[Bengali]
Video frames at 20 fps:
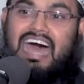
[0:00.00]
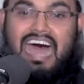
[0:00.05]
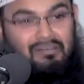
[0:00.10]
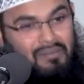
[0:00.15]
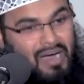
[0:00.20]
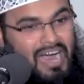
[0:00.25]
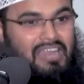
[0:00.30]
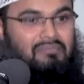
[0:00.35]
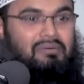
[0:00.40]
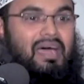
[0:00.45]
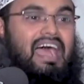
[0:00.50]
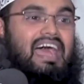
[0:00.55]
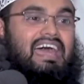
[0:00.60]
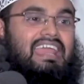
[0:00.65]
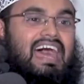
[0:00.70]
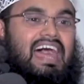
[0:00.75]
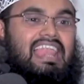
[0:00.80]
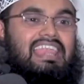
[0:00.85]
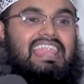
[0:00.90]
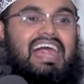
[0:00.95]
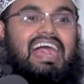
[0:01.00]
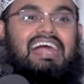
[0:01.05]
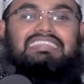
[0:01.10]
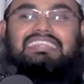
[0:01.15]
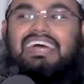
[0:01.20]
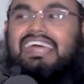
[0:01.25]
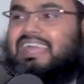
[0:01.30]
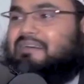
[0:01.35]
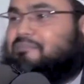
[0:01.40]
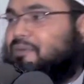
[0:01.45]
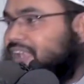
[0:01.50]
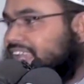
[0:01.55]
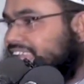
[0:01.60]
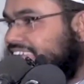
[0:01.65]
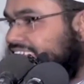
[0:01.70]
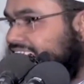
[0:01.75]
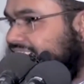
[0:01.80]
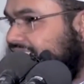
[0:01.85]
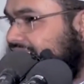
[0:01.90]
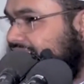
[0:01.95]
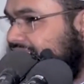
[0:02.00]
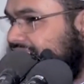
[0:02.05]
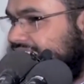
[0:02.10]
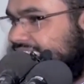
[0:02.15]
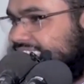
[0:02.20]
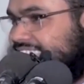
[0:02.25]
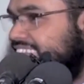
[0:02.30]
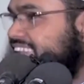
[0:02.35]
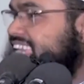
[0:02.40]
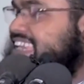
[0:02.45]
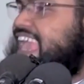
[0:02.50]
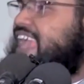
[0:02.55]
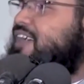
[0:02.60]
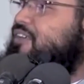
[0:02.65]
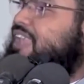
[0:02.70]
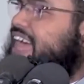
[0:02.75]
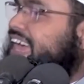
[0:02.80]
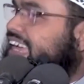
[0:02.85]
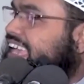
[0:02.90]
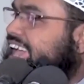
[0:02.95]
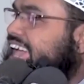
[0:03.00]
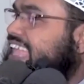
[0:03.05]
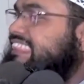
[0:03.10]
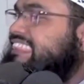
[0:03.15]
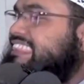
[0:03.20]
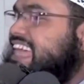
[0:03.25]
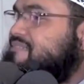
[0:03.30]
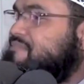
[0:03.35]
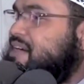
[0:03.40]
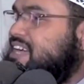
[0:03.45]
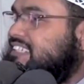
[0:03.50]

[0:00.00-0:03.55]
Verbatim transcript: আমার ভাইয়ের আল্লাহ তালা বলে এগুলা খেলতাম